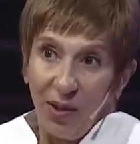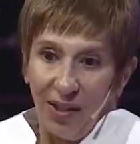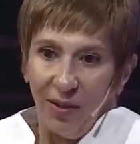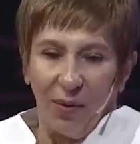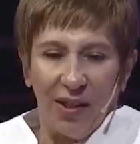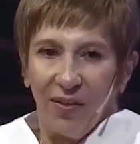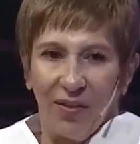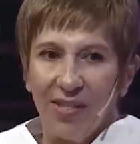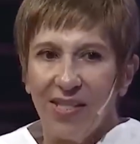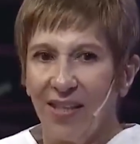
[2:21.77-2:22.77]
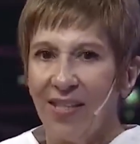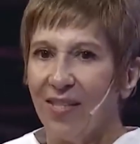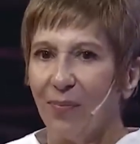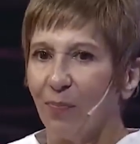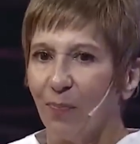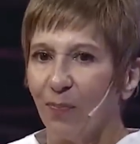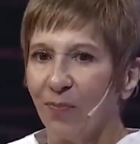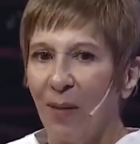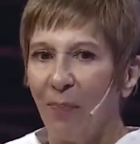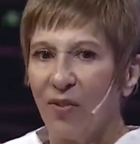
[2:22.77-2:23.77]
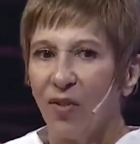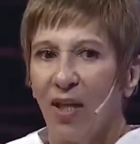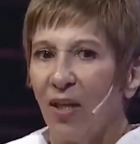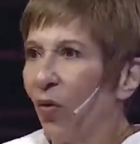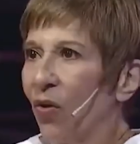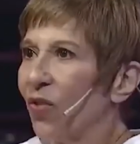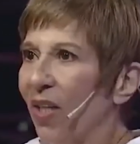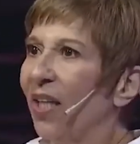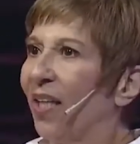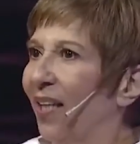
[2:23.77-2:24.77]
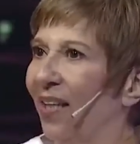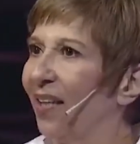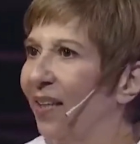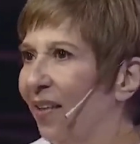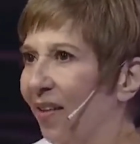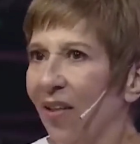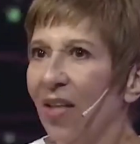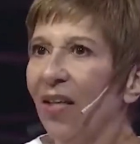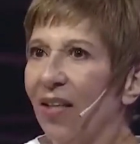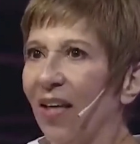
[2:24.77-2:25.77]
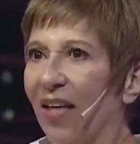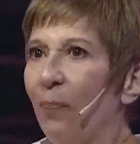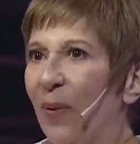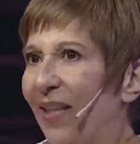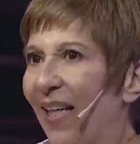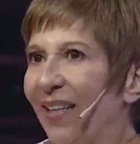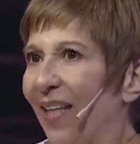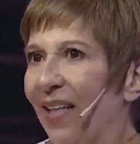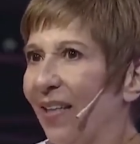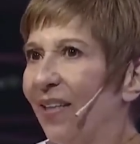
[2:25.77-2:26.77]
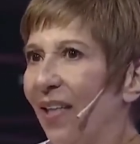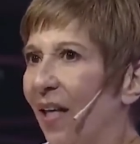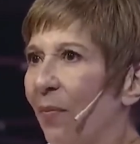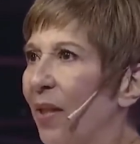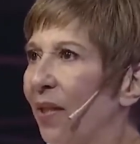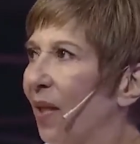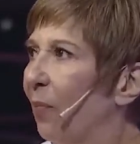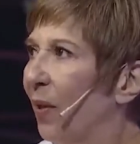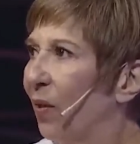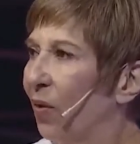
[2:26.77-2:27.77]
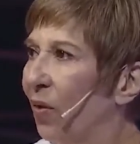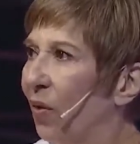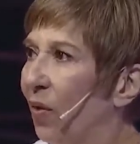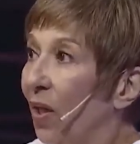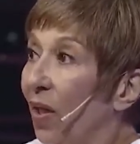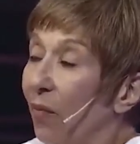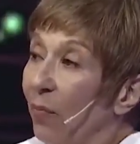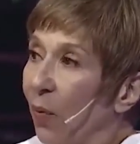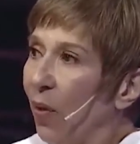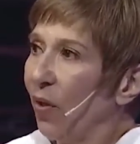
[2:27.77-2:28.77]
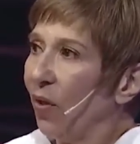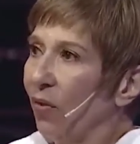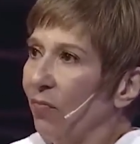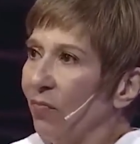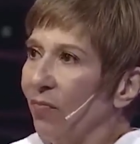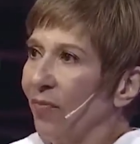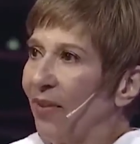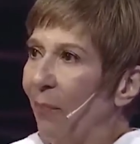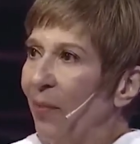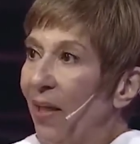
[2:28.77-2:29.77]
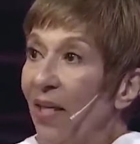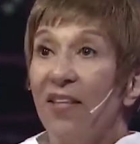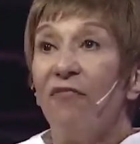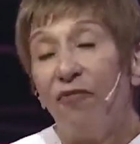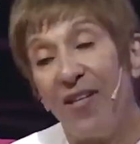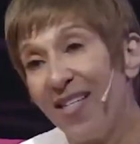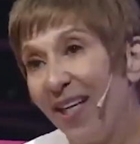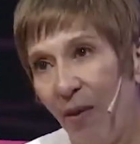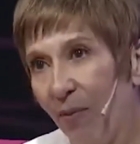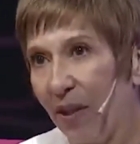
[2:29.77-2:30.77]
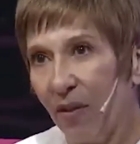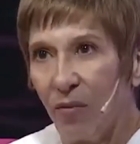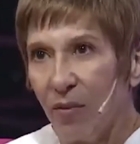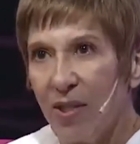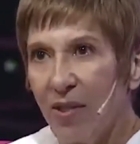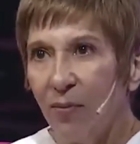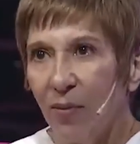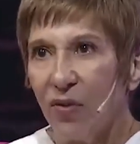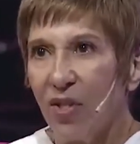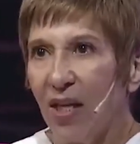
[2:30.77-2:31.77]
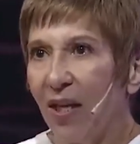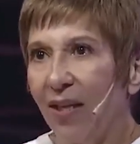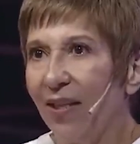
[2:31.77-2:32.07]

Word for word: porque, bueno, es, una persona que conoces, que, respetaste artísticamente, pero, pero bueno, también es difícil ver, como decís vos, a